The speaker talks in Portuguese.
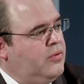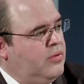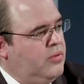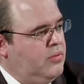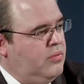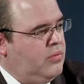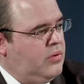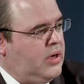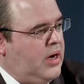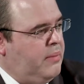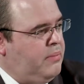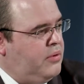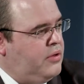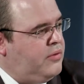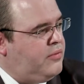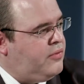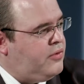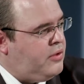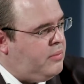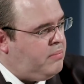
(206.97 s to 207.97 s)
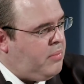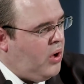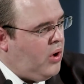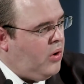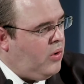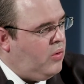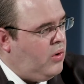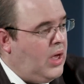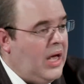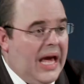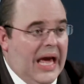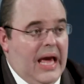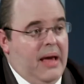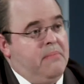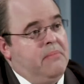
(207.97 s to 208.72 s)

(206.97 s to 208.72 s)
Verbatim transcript: num campo de futebol, é